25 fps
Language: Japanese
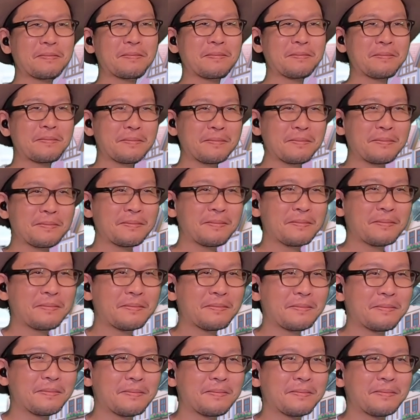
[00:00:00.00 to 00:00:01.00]
うー
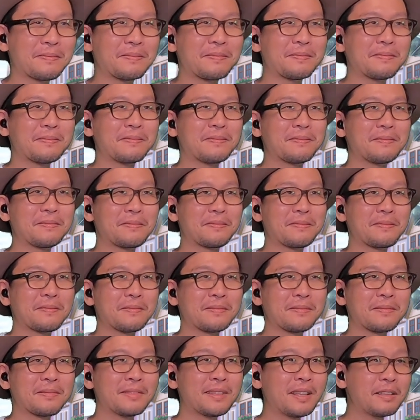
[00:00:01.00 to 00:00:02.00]
ん。
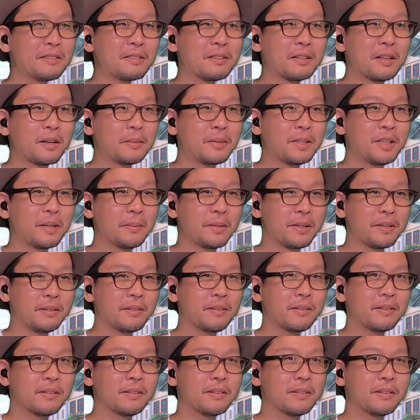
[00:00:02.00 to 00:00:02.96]
なんで涙目？